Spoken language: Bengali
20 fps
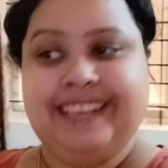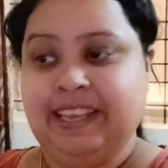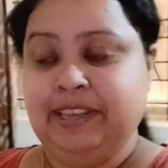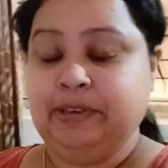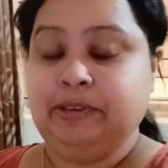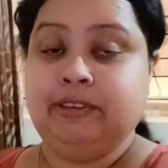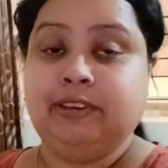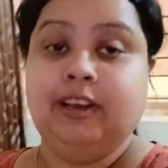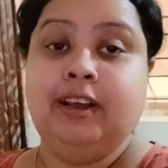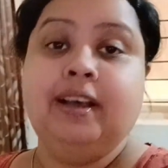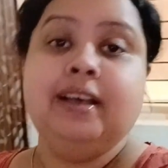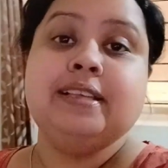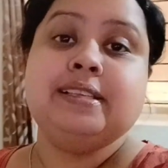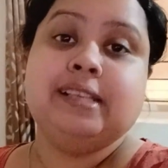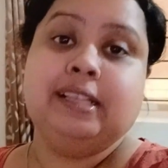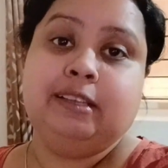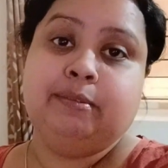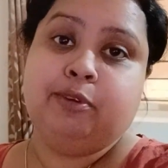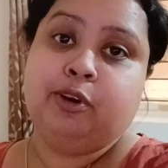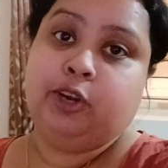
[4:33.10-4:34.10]
যাই হোক
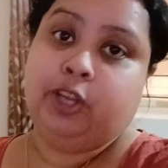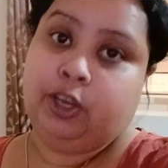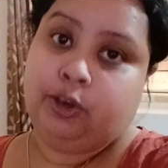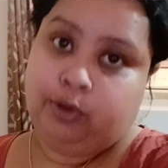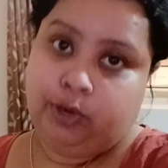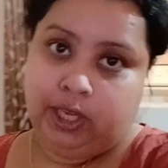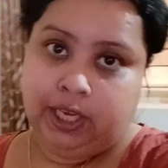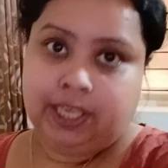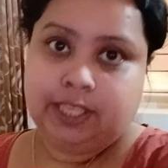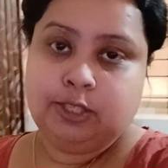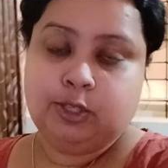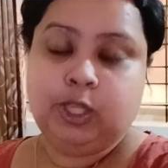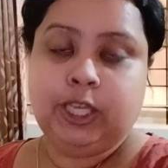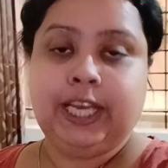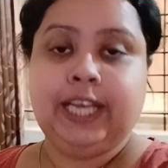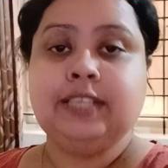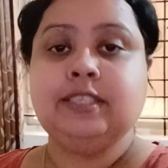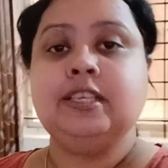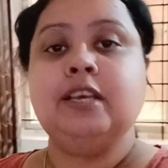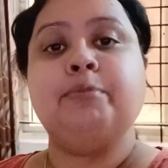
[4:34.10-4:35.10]
সেলিমা অনেকক্ষণ আগে চলে
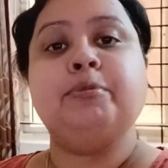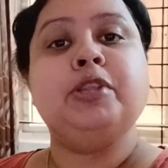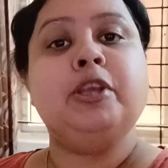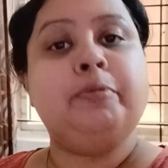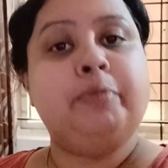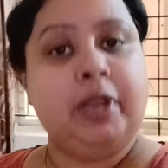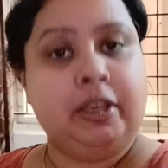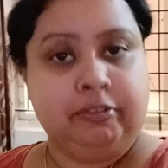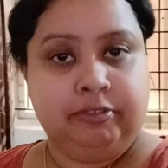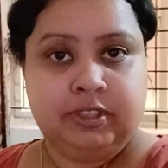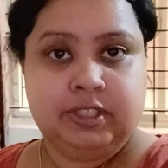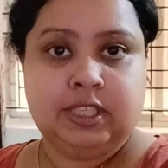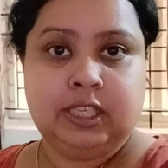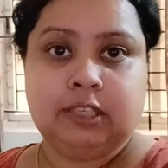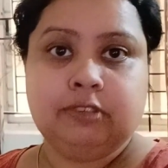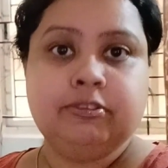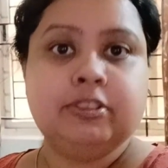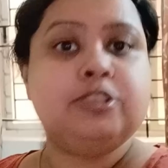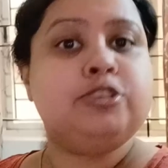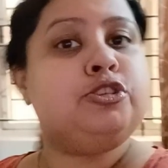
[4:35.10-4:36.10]
গেছে আমাদের ব্রেকফাস্ট
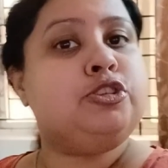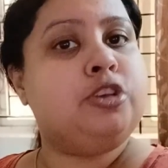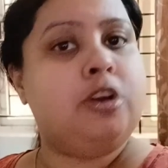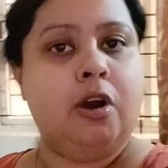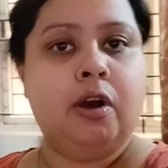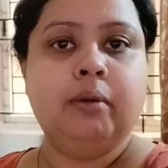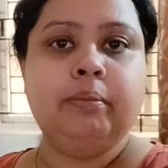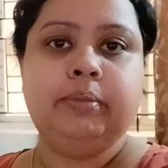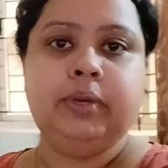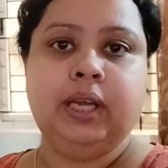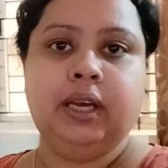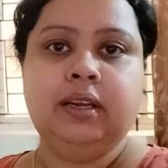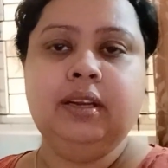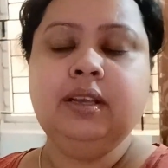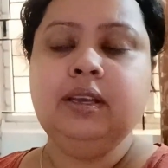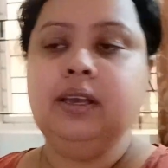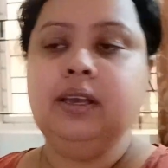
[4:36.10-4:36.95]
টেকফাস্ট সব ডান